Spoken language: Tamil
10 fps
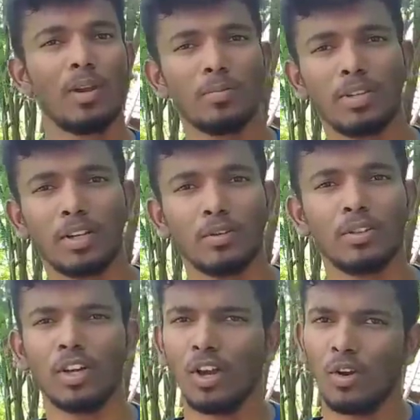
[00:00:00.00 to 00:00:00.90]
ஆப்
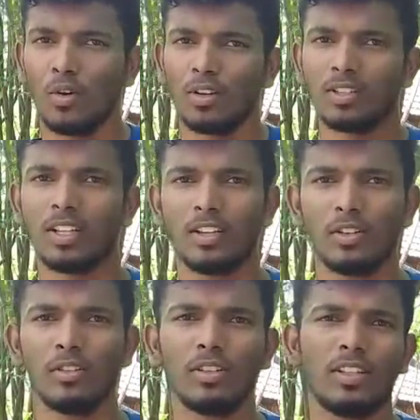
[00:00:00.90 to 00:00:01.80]
சர்க்கியூட் ஒரு
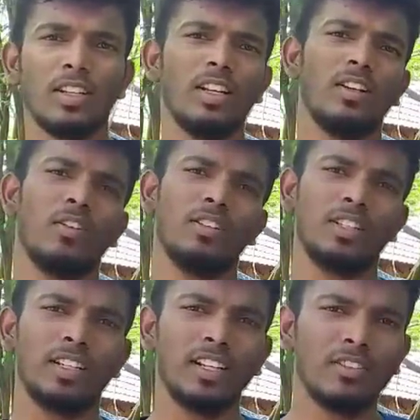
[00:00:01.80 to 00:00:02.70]
சர்க்கியூட்டில் வந்துட்டு ஒரு
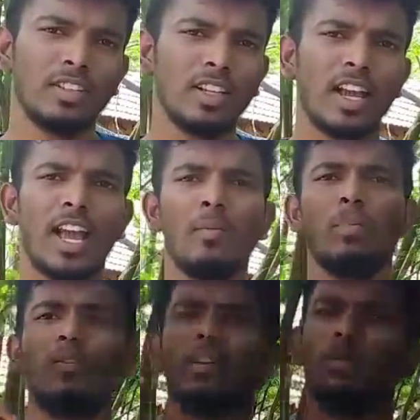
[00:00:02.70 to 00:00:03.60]
சிக்னல் வந்துட்டு
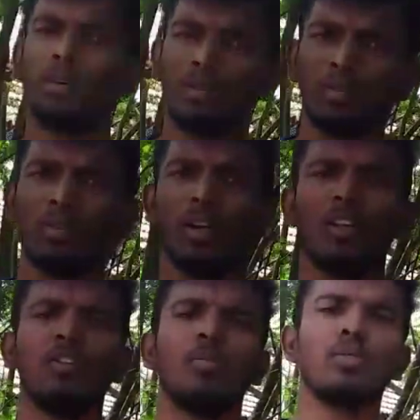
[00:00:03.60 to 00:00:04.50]
ஆம்ப்ளிஃபை பண்ணணும்
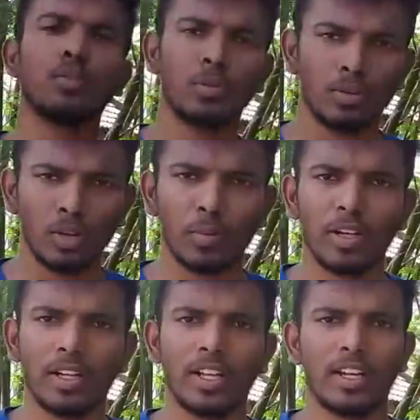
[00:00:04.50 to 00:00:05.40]
அதாவது பூஸ்ட் பண்ணணும்
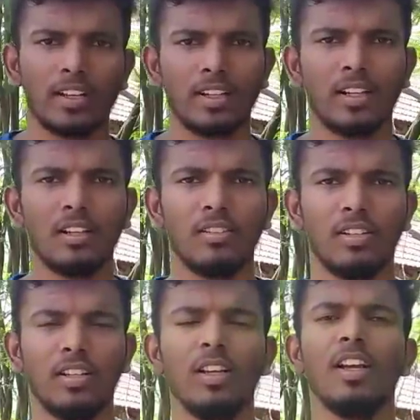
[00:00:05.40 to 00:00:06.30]
அப்படின்னு நினைக்கிற இடத்துல எல்லாம்
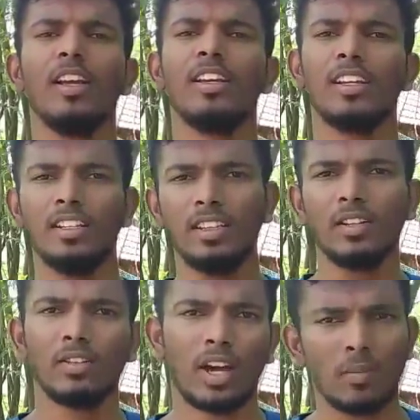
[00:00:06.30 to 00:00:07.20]
வந்துட்டு இந்த
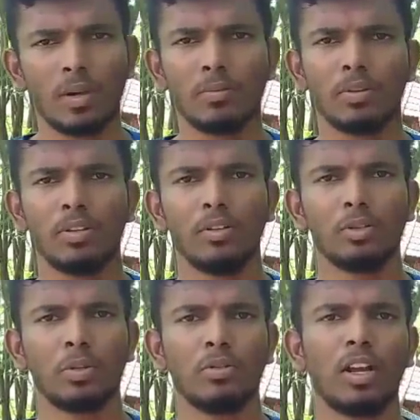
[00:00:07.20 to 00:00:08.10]
ஆப் ஆம்ப் வந்துட்டு
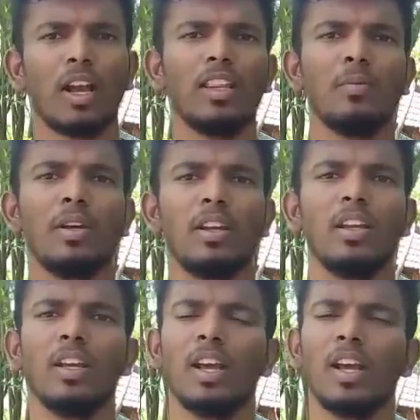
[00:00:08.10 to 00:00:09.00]
யூஸ் பண்ணுவாங்க அதேமாதிரி
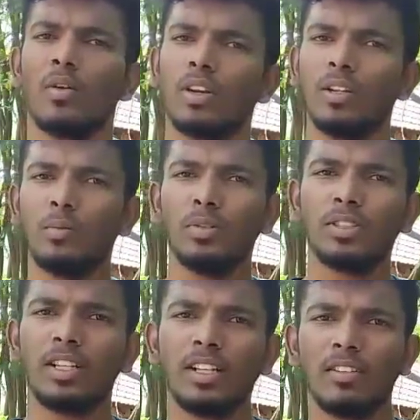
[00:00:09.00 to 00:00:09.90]
ஒரு
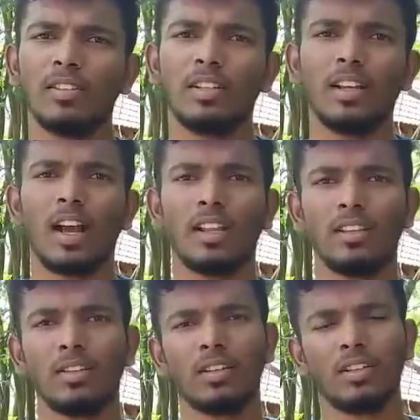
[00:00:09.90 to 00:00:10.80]
இன்புட் சிக்னலை வந்துட்டு
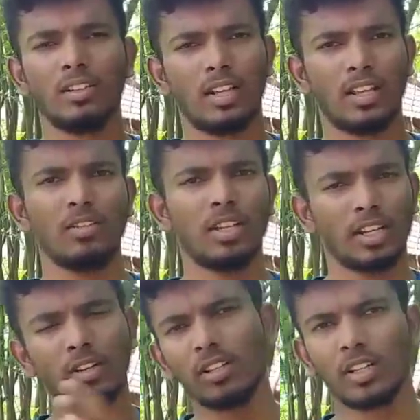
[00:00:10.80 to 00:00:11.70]
அதோட அதாவது
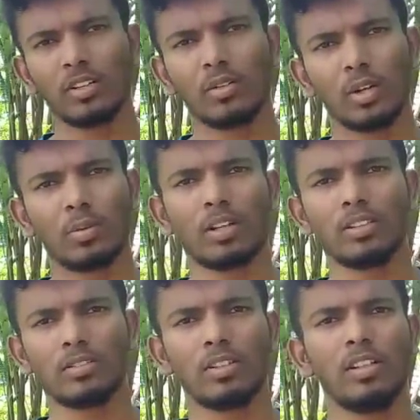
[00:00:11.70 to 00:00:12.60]
சர்க்கியூட்டில் நடக்கக்கூடிய
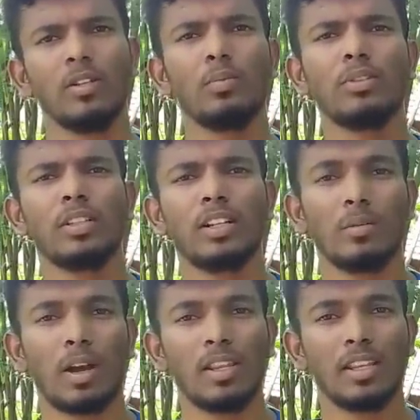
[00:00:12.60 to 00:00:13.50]
ப்ராசஸ் வந்துட்டு இன்புட்
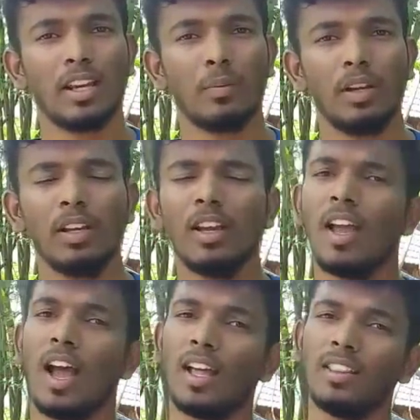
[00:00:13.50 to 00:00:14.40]
சிக்னலை பாதிக்காமல்
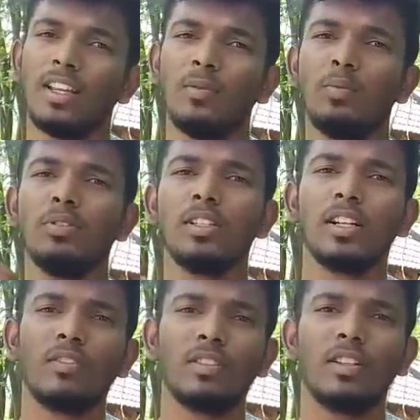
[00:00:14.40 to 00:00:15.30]
அந்த இன்புட்
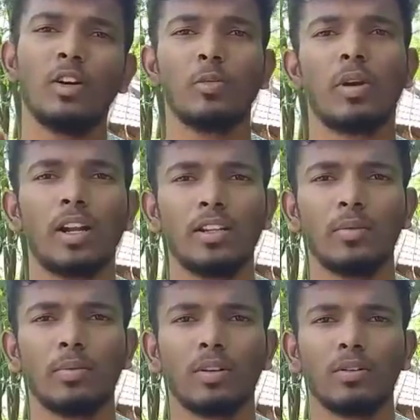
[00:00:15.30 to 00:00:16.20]
சிக்னல் வந்துட்டு நம்ம
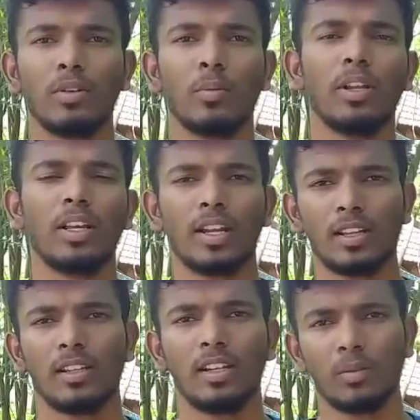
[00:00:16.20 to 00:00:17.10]
மானிட்டர் பண்ணணும் அப்படிங்கிற
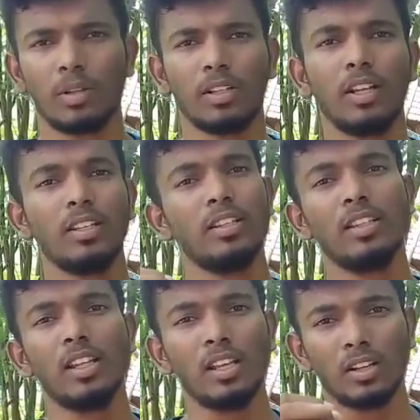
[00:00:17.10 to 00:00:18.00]
இடத்துல எல்லாம் பார்த்திங்கன்னா
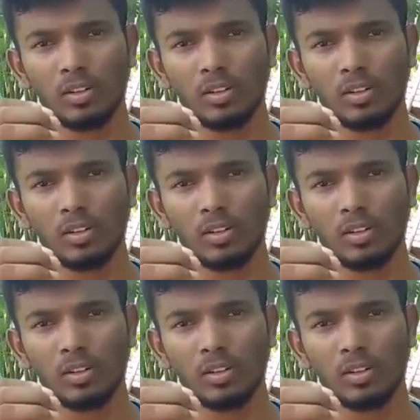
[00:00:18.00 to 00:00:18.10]
இந்த